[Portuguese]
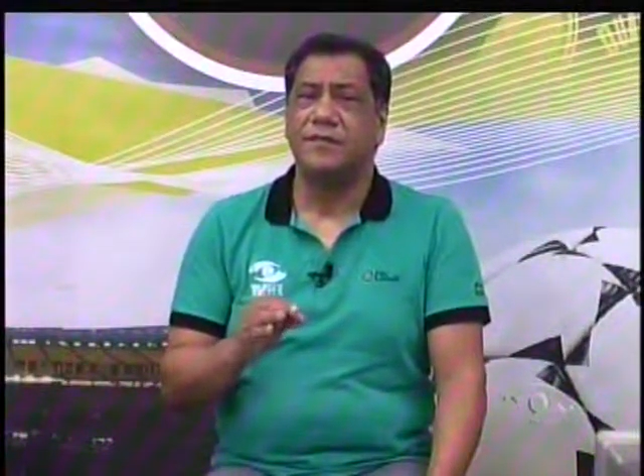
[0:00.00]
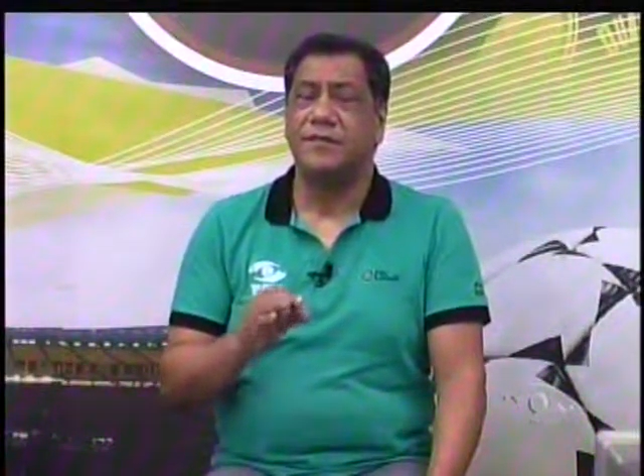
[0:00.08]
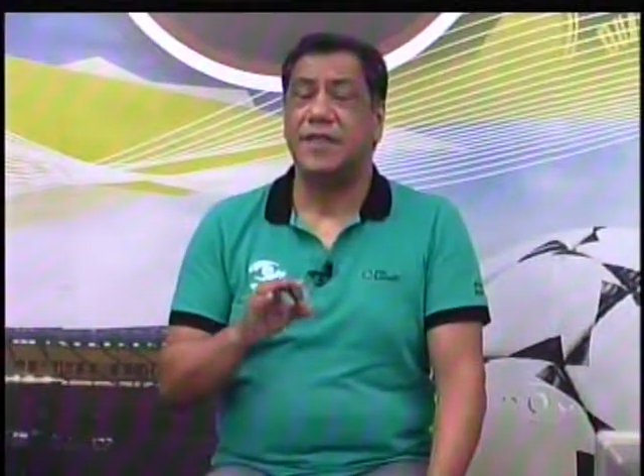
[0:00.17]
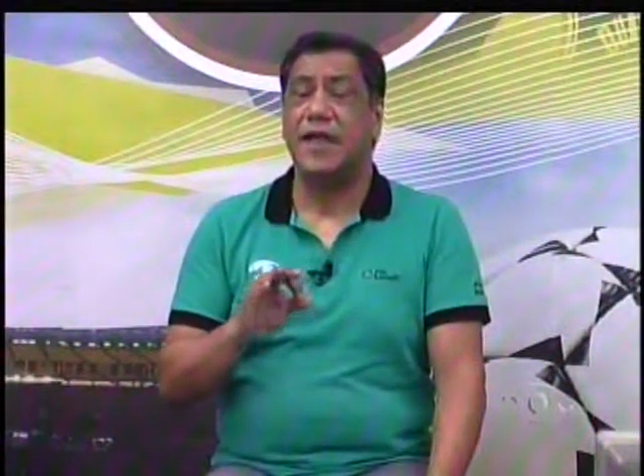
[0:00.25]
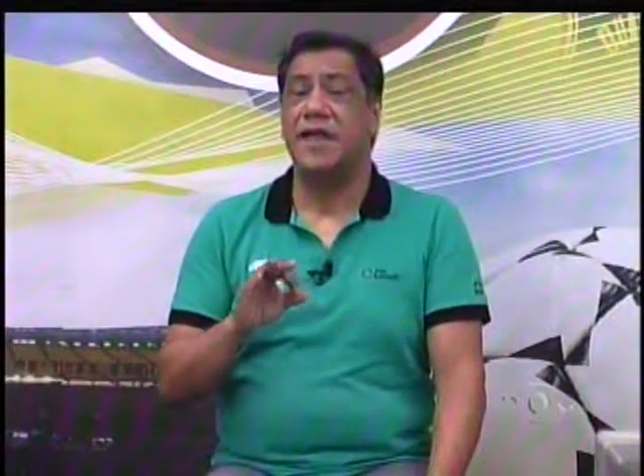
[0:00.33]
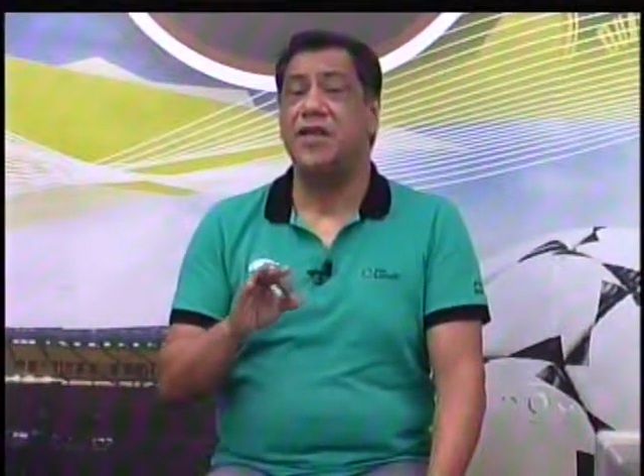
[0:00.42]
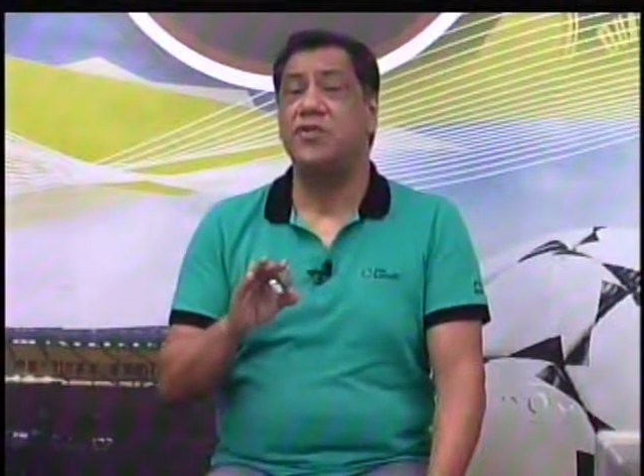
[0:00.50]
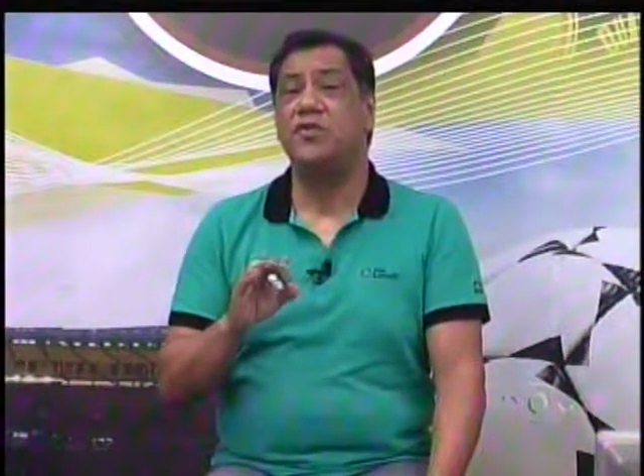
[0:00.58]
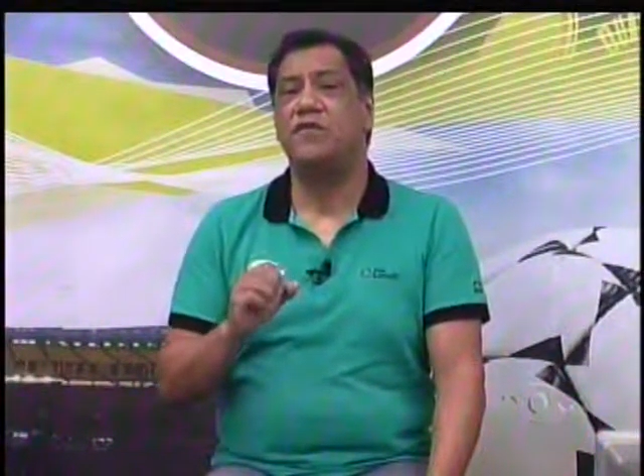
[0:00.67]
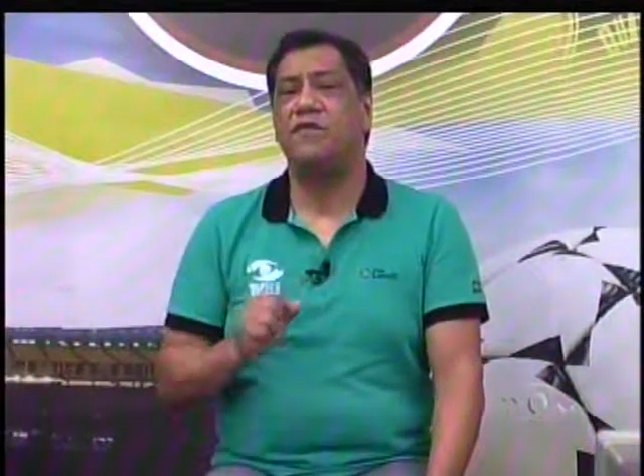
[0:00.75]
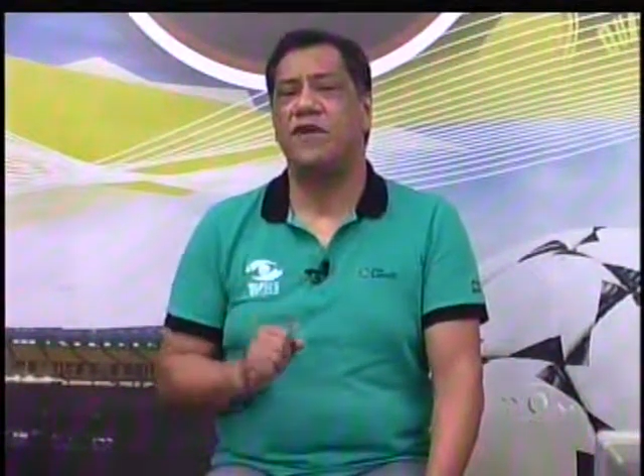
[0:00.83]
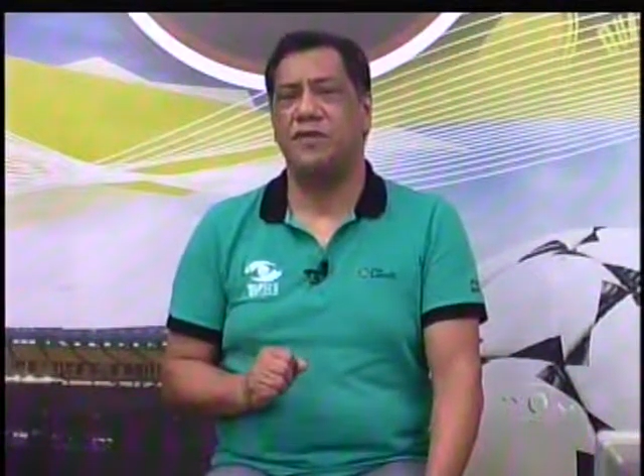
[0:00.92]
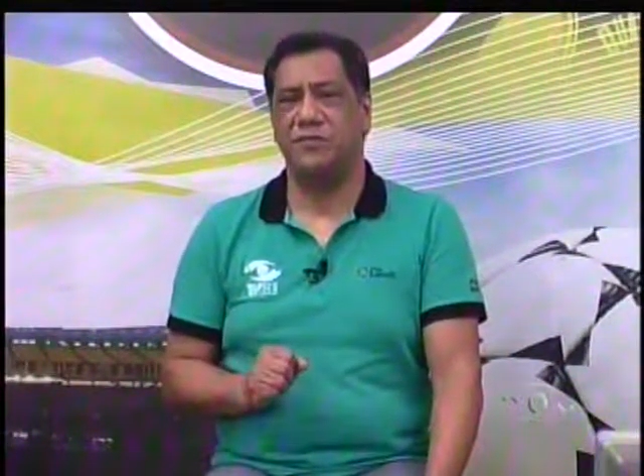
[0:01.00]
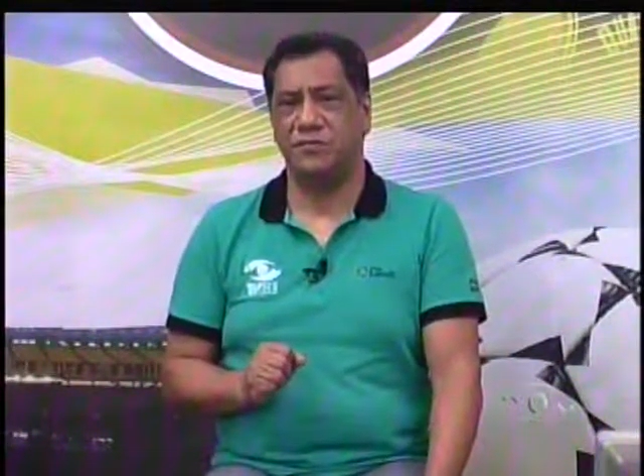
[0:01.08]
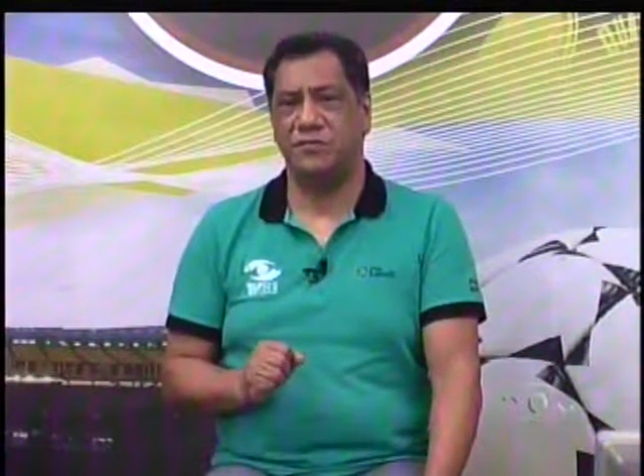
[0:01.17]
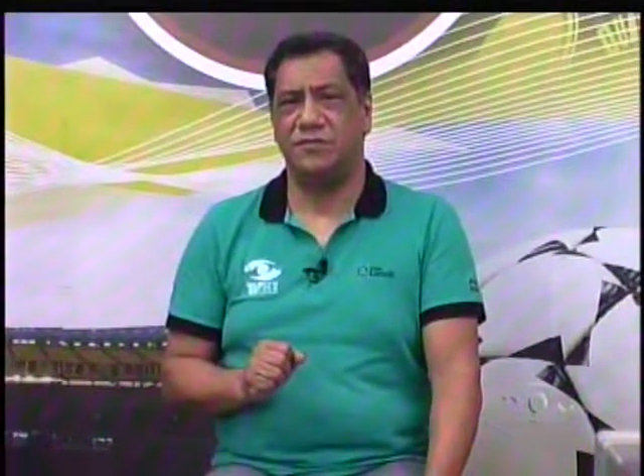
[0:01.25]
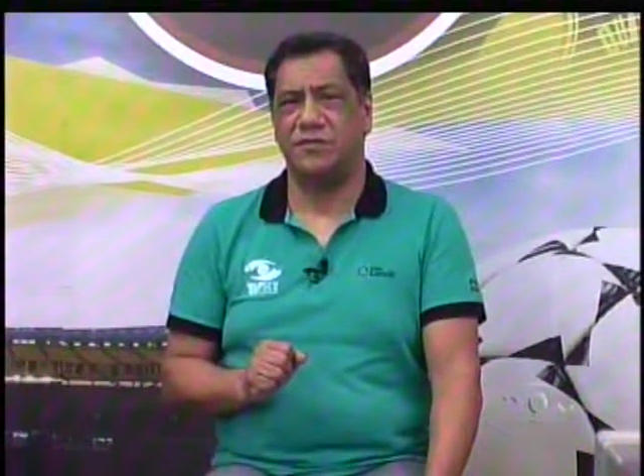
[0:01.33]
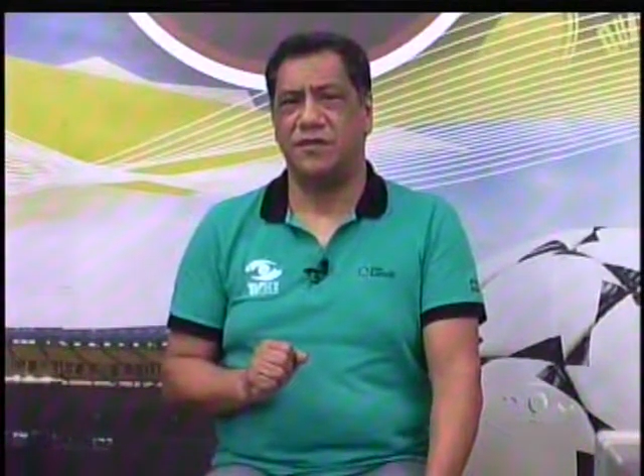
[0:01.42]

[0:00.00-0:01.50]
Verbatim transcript: Está inovando.